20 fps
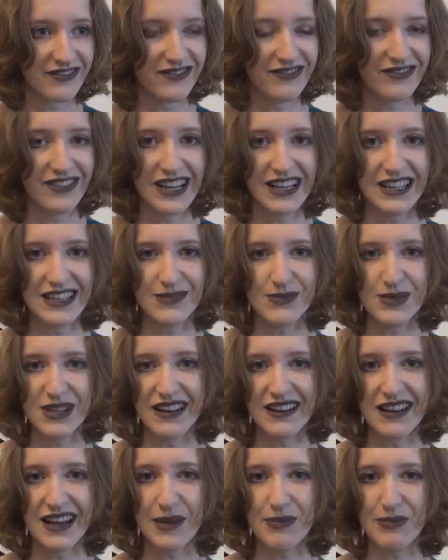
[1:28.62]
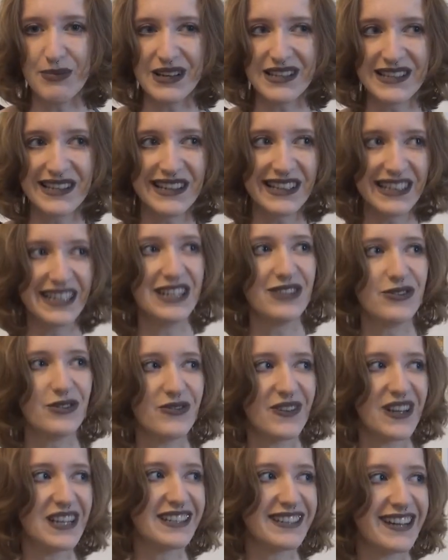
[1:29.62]
weil es mir danach besser geht und
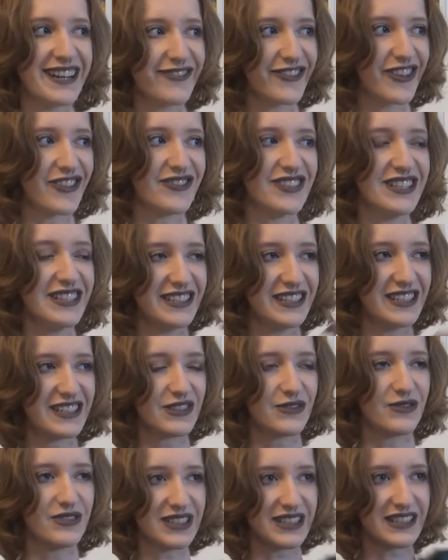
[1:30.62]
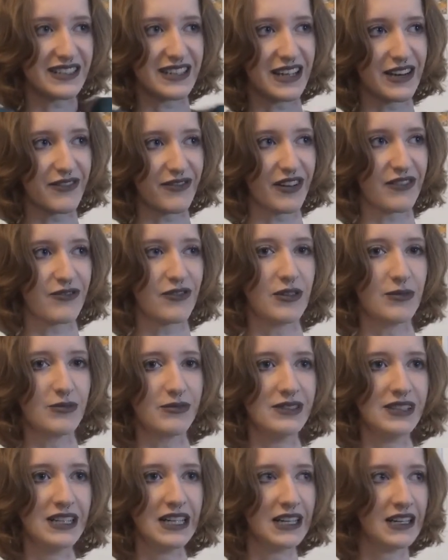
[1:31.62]
weil ich einfach viel sitze und ich das einfach
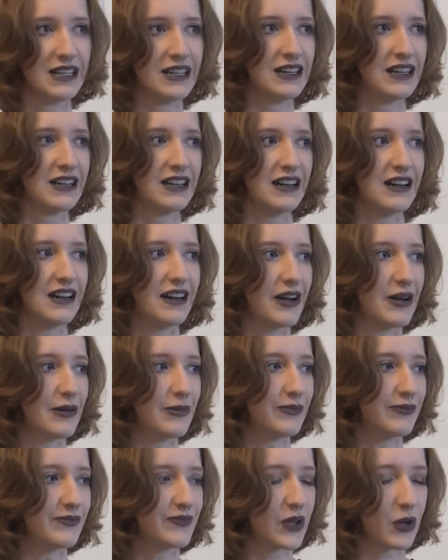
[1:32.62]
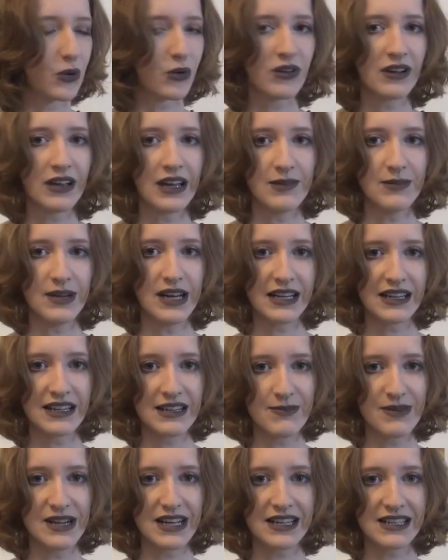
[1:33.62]
vom ähm, Rücken her merke.
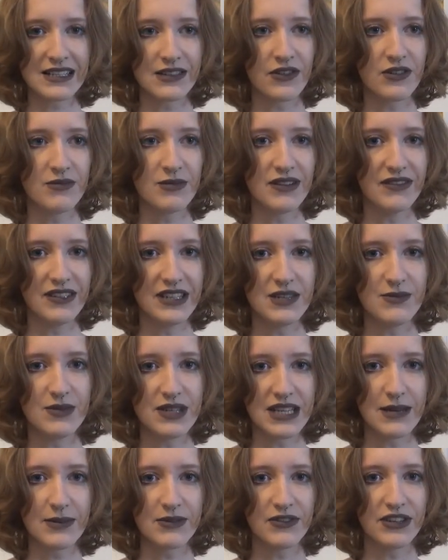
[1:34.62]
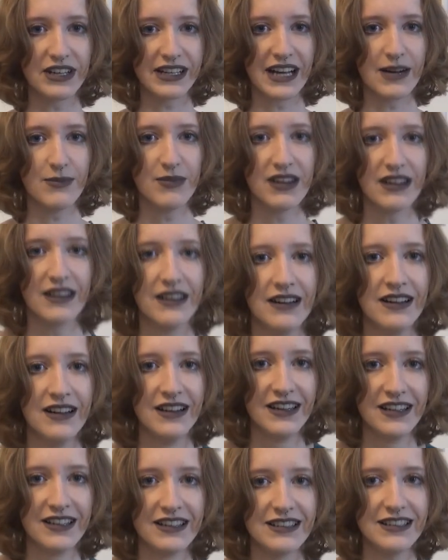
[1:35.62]
Ich merke das auch immer, wenn ich mich selbst vor der Kamera
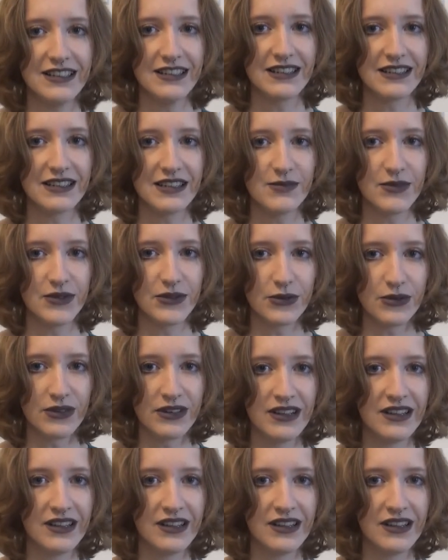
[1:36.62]
sehe, dass ich immer so